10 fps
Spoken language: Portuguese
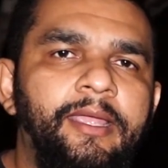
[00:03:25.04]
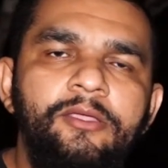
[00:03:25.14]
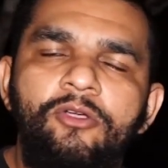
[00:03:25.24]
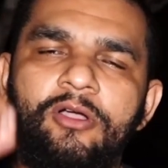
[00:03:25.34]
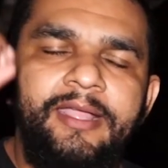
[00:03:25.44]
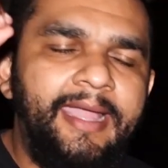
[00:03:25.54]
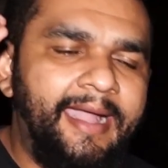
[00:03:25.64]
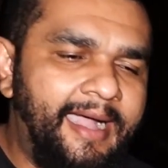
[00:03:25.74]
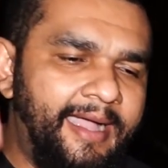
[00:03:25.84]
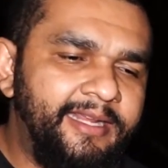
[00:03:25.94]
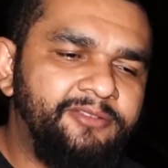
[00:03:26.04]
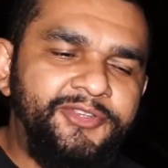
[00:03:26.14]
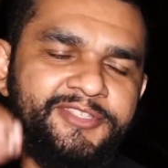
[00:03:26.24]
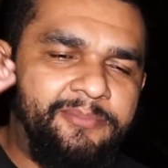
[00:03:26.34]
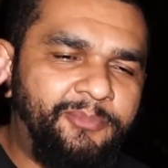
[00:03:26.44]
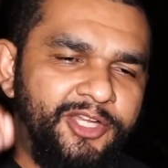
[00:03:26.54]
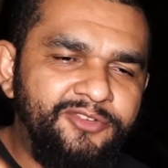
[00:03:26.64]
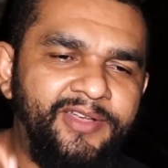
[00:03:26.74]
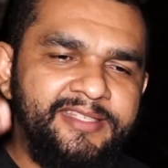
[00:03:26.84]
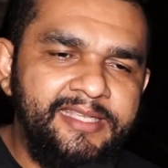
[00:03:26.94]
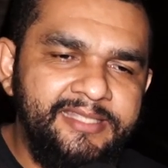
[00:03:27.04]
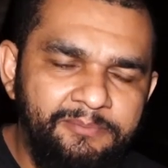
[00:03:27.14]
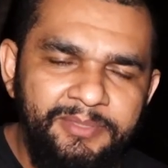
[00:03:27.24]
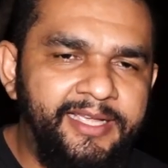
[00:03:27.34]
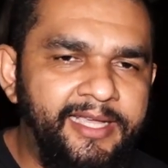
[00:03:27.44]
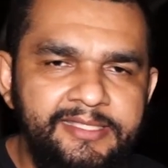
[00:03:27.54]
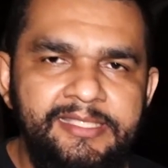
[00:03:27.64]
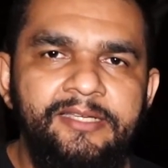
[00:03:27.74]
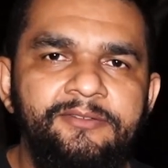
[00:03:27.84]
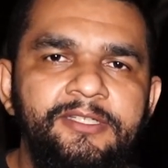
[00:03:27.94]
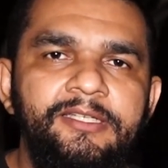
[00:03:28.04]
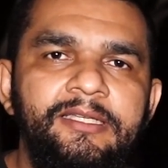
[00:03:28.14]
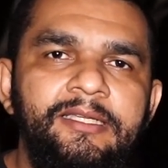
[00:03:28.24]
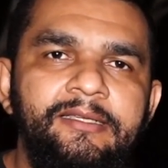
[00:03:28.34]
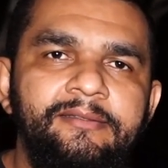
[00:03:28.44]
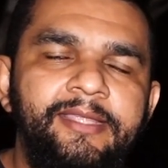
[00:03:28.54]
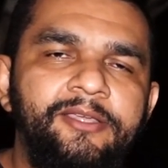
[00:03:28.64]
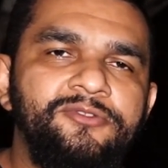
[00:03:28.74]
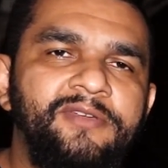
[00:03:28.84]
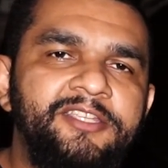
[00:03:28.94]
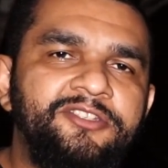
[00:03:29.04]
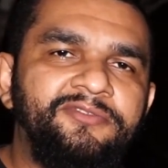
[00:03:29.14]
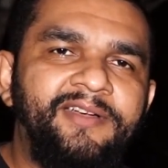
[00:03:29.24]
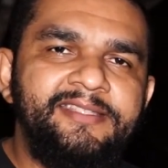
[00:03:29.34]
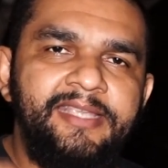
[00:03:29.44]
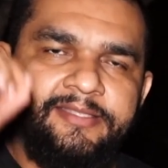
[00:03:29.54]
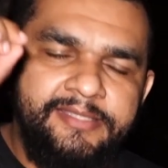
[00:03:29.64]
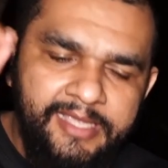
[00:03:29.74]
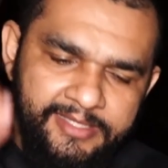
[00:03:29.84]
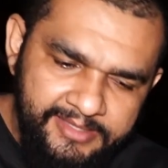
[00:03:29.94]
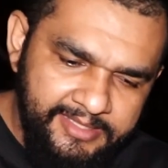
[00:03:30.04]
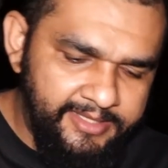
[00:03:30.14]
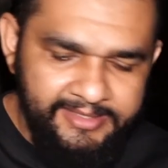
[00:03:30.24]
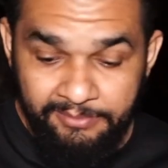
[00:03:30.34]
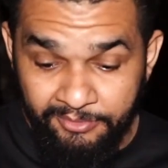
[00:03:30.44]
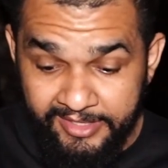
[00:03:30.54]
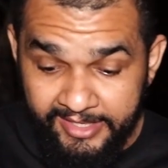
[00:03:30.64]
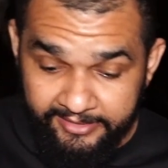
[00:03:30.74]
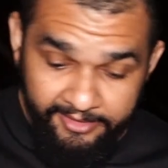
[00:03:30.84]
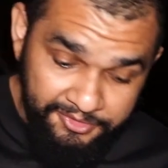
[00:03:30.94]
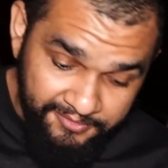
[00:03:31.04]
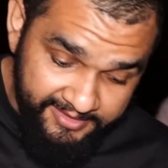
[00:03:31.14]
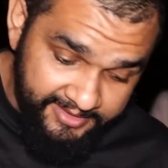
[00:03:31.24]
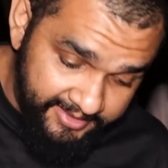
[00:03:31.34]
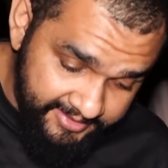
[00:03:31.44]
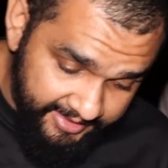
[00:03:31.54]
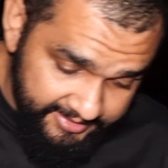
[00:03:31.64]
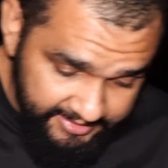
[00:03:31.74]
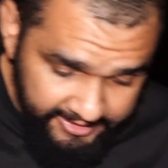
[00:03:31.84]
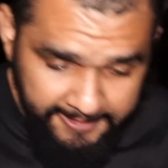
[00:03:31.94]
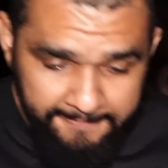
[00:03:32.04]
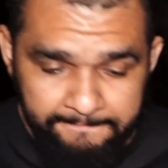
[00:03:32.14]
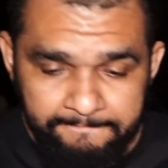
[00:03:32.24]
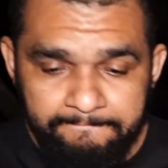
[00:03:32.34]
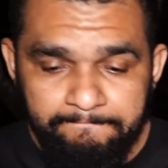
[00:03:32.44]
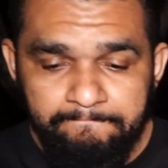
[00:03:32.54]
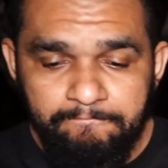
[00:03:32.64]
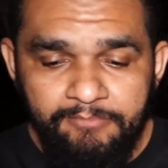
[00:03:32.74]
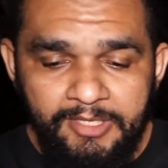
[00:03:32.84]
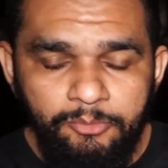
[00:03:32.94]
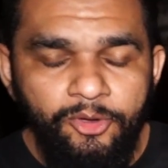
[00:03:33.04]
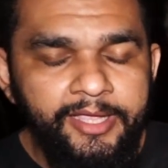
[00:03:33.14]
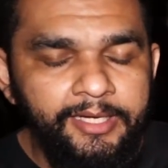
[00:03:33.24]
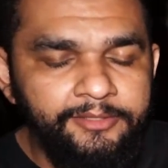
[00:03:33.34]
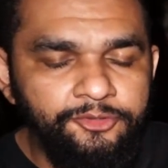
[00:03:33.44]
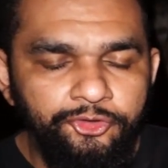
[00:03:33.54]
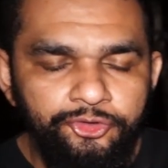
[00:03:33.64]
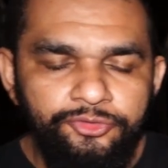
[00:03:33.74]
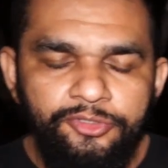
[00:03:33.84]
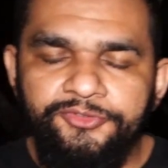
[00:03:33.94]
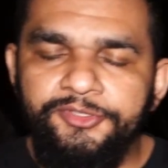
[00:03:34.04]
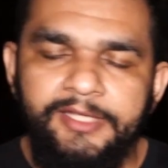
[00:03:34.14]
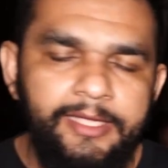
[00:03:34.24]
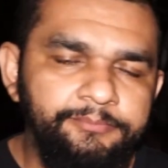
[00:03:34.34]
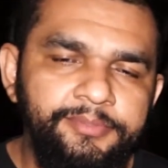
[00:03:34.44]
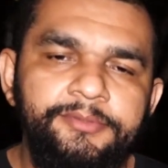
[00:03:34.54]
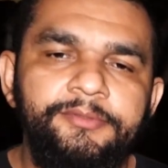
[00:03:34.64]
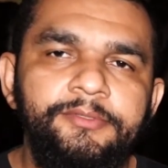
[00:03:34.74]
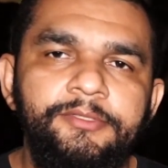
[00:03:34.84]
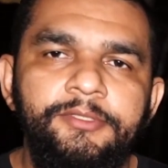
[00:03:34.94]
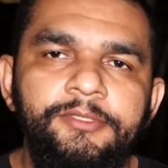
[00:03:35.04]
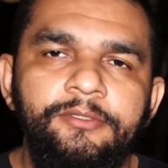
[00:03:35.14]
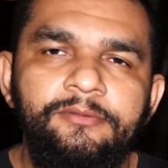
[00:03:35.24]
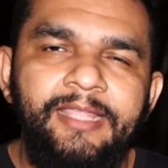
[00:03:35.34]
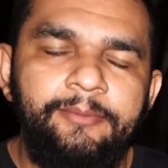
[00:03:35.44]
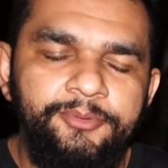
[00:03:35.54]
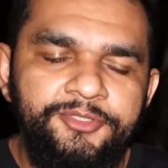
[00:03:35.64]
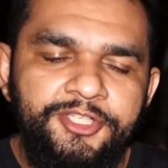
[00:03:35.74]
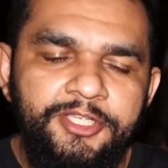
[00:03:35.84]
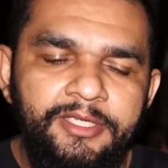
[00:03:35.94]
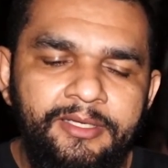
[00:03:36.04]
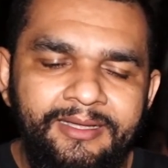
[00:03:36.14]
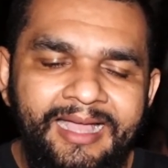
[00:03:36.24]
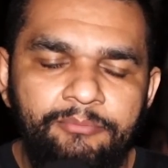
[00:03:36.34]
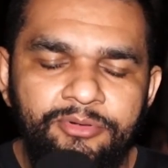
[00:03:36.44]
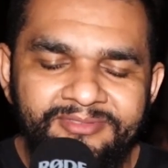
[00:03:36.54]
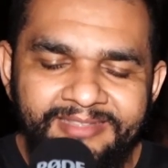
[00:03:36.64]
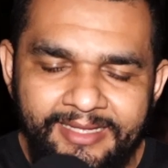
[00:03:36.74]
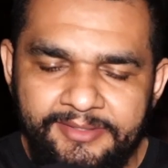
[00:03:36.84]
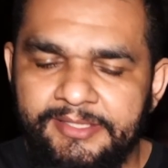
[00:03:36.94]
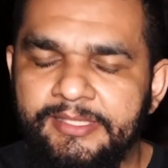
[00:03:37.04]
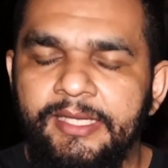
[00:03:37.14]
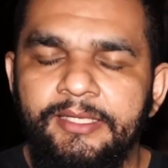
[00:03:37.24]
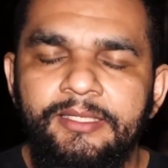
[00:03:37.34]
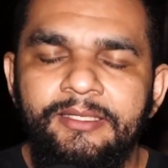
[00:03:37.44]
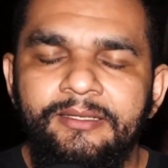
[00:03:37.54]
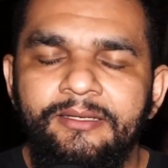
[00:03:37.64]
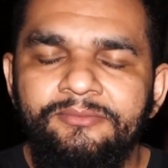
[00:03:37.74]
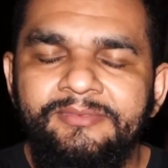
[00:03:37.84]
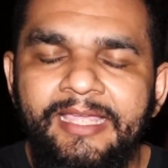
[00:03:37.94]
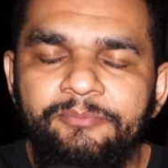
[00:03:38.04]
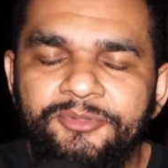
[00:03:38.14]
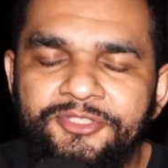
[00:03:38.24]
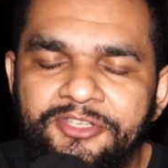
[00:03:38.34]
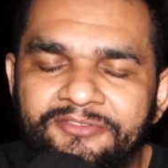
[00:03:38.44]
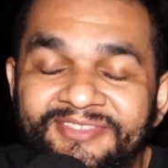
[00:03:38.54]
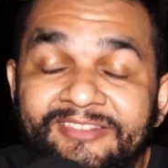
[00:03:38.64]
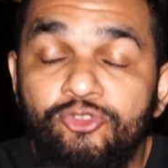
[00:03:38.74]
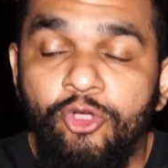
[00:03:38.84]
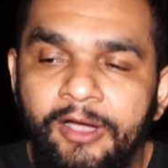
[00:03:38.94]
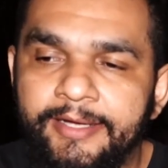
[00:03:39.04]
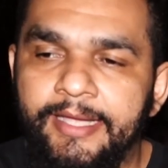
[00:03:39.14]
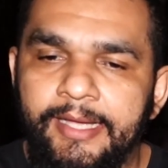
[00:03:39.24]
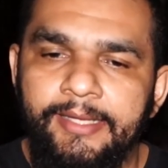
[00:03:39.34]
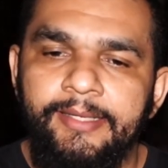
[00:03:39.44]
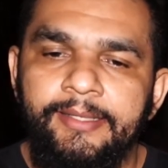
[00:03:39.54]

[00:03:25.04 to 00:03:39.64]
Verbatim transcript: em qualquer área você pode fazer essa aplicação. Deus vai te fazer esquecer. Sabe por que, que Deus fez ele esquecer? Porque ele entrou num novo tempo um tempo de abundância, um tempo de vitória.